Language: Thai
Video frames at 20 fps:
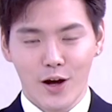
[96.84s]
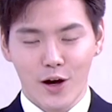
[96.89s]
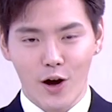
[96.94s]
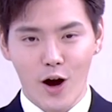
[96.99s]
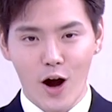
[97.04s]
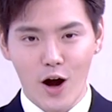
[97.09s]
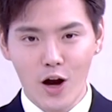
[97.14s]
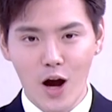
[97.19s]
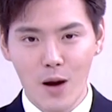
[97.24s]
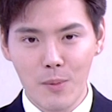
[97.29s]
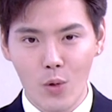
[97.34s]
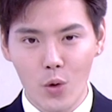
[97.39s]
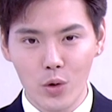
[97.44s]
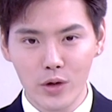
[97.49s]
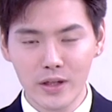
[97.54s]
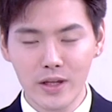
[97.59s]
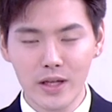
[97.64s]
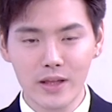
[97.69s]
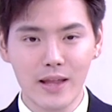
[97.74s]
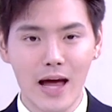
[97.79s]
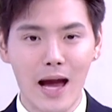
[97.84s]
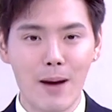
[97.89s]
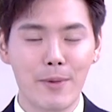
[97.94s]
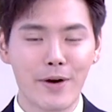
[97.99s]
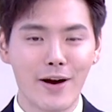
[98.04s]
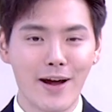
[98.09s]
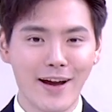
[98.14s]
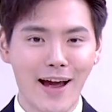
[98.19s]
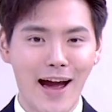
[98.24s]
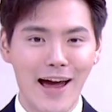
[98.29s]
ขอขอบคุณที่ติดตาม
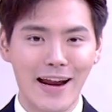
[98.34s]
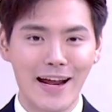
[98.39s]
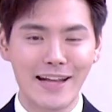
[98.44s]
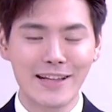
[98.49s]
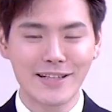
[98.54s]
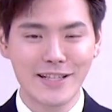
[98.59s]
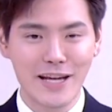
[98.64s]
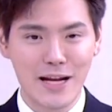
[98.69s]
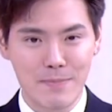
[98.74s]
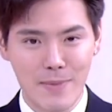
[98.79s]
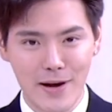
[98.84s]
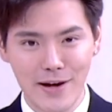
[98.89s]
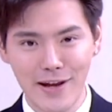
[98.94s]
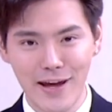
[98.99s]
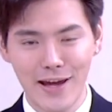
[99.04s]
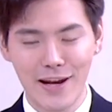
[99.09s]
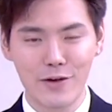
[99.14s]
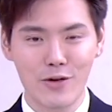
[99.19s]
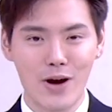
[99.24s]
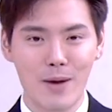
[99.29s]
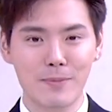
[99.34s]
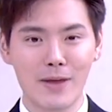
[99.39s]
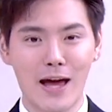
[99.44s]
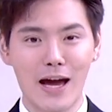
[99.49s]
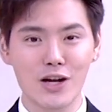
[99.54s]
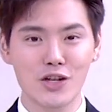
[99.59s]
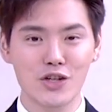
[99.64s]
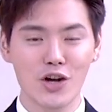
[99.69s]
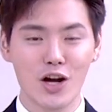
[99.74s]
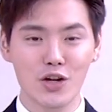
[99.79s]
รายการ Entertainment Day นะครับ
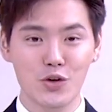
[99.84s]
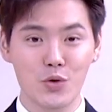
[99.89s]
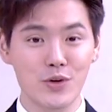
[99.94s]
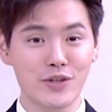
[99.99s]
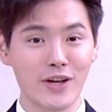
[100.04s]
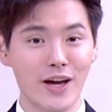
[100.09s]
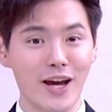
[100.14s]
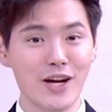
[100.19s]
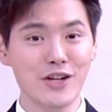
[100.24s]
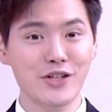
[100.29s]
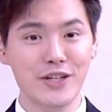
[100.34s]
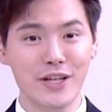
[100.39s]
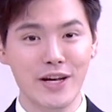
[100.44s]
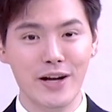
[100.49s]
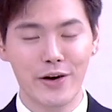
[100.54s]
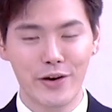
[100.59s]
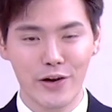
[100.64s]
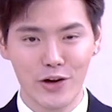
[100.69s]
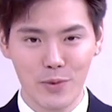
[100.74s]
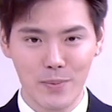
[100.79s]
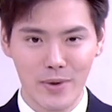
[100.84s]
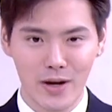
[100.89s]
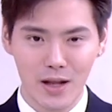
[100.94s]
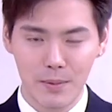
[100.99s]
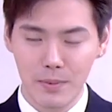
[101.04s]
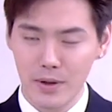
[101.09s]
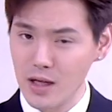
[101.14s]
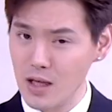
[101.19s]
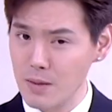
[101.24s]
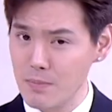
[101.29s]
ทางช่อง True Insight HD เรายังมีค
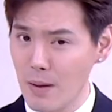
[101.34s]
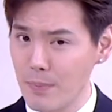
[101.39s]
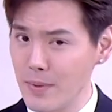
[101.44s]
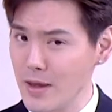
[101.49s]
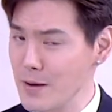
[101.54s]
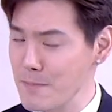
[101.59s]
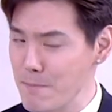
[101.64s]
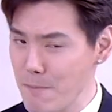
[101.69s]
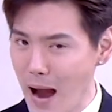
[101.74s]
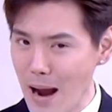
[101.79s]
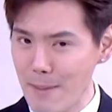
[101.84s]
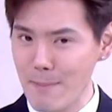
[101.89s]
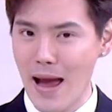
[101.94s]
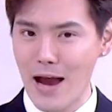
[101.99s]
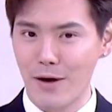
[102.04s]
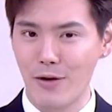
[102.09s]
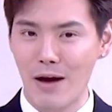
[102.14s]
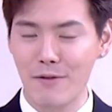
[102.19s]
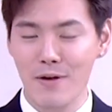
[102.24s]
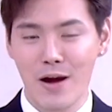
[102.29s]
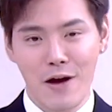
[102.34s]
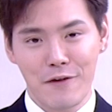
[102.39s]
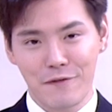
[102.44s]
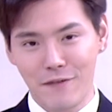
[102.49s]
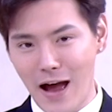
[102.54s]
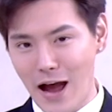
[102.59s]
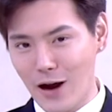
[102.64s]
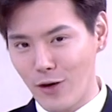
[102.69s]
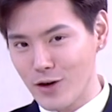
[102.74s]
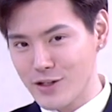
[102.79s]
ลิปดีๆแบบนี้อีกมากมายครับ
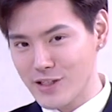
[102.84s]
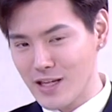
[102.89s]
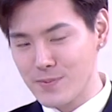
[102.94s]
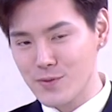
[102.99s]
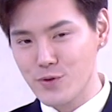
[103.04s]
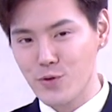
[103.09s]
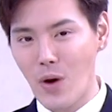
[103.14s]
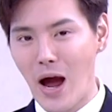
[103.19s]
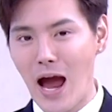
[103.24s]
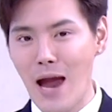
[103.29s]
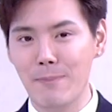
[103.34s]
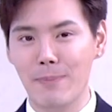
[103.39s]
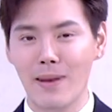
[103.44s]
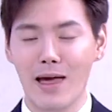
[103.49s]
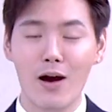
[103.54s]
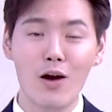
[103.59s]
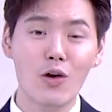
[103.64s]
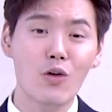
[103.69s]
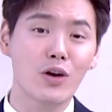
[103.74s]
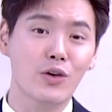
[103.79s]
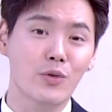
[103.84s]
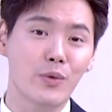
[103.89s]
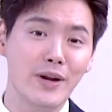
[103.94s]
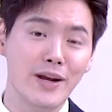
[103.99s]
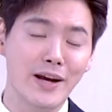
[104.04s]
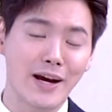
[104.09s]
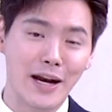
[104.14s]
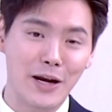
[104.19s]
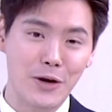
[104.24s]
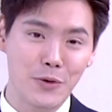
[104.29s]
ฝากกด subscribe แล้วก็กดกระ
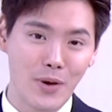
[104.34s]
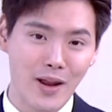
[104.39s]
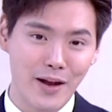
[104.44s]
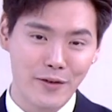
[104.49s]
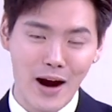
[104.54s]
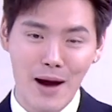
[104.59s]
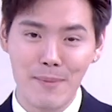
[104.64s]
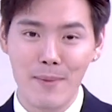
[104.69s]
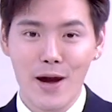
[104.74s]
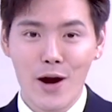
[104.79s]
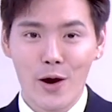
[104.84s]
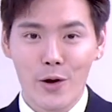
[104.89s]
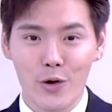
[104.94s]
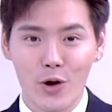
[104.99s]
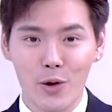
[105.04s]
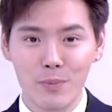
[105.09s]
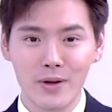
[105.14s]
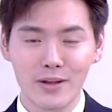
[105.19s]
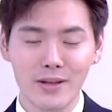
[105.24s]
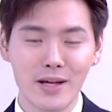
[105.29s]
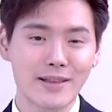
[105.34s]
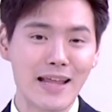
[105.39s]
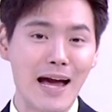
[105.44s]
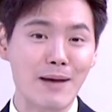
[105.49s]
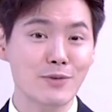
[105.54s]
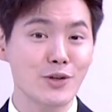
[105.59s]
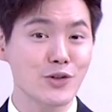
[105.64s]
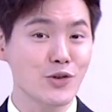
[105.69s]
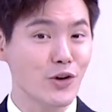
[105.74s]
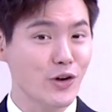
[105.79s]
ดิ่งกันด้วยแหละครับ รวมถึงติดตา
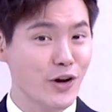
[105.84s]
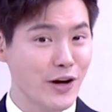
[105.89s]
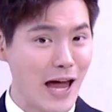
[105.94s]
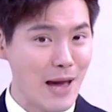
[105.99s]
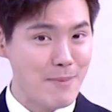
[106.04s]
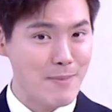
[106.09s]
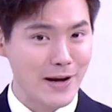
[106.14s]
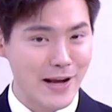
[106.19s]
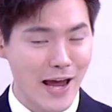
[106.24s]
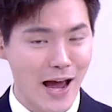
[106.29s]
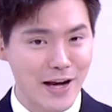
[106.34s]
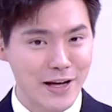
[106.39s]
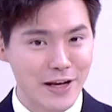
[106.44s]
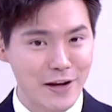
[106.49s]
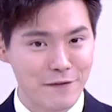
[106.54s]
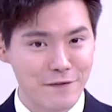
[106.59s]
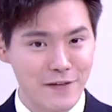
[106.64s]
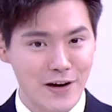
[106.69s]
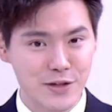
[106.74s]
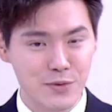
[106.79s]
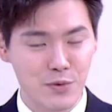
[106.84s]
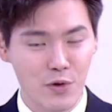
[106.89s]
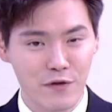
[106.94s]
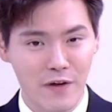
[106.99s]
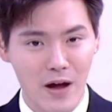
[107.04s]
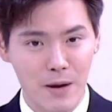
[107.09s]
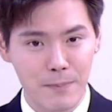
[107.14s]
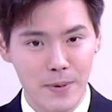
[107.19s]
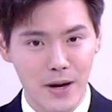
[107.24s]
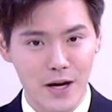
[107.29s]
มสดๆ ก็ได้เหมือนกันที่ Facebook
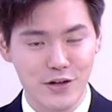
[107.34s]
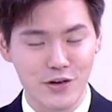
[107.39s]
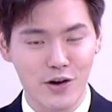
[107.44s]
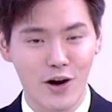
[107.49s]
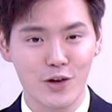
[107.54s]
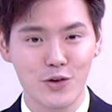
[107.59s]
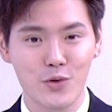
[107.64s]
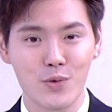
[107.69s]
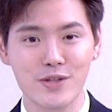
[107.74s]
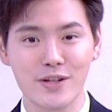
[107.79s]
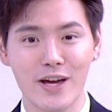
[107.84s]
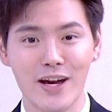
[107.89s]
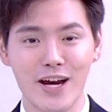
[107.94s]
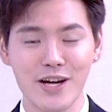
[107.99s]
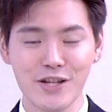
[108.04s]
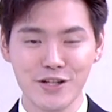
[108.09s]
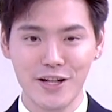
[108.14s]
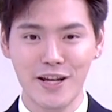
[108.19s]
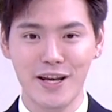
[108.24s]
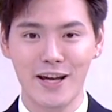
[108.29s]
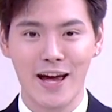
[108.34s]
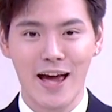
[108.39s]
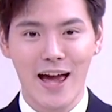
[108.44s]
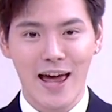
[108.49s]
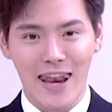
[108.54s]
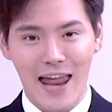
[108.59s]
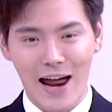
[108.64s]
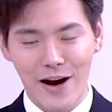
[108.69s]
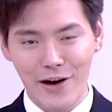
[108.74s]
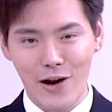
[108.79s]
Fanpage ของ True Insight HD
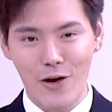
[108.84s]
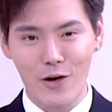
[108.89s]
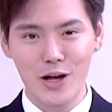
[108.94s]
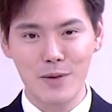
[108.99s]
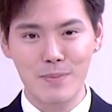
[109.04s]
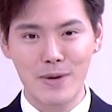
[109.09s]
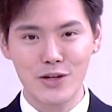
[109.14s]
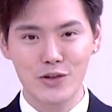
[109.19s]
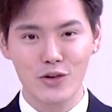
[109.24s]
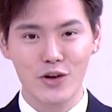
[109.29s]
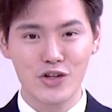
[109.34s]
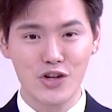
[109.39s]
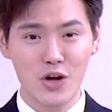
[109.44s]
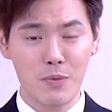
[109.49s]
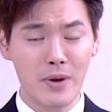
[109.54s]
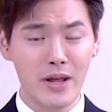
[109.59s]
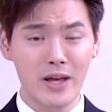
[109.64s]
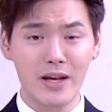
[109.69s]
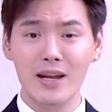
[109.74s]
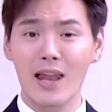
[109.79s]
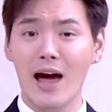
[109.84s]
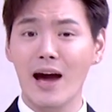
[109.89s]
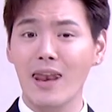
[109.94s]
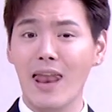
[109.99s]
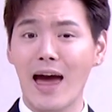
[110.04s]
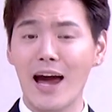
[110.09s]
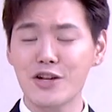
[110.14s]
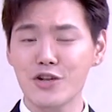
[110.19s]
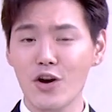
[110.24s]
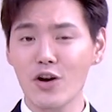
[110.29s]
และเราก็ยังมีโซเชียลมีเดียอีกหลาก
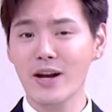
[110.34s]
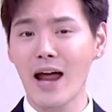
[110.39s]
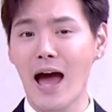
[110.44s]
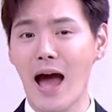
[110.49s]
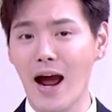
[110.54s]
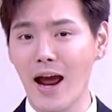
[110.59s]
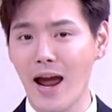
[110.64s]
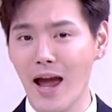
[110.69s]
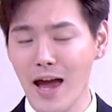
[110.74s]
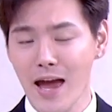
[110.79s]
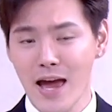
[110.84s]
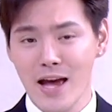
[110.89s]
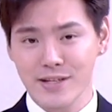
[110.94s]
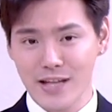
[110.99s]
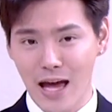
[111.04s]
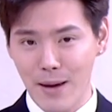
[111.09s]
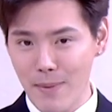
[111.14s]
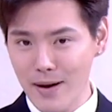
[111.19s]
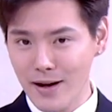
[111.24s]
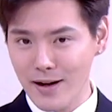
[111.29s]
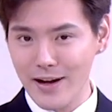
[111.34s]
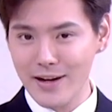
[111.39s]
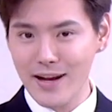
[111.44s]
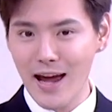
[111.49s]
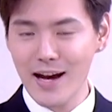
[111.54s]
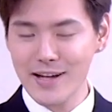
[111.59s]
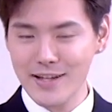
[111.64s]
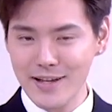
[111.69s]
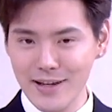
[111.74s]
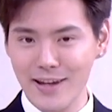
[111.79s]
หลายช่องทางฮะ สามารถคลิก
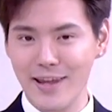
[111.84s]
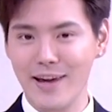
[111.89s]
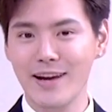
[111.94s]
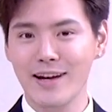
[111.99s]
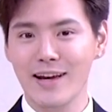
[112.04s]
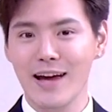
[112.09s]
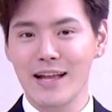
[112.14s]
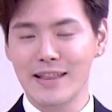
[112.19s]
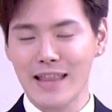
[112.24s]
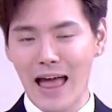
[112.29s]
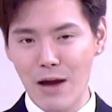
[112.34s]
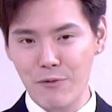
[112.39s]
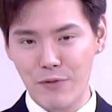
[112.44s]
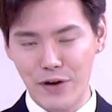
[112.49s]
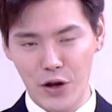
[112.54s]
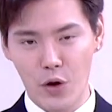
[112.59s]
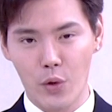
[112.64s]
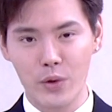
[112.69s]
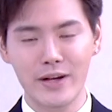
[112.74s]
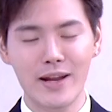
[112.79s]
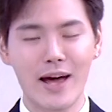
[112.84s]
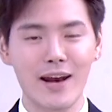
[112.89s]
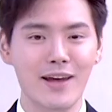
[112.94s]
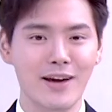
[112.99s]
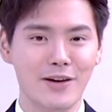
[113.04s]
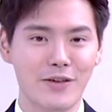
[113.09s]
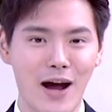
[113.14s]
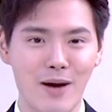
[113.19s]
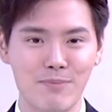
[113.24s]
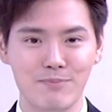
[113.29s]
ได้ที่ลิงก์ใต้วิดีโอนี้ได้
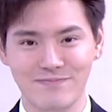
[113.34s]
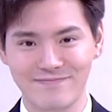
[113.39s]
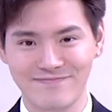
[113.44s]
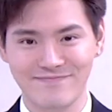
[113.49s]
เลยครับ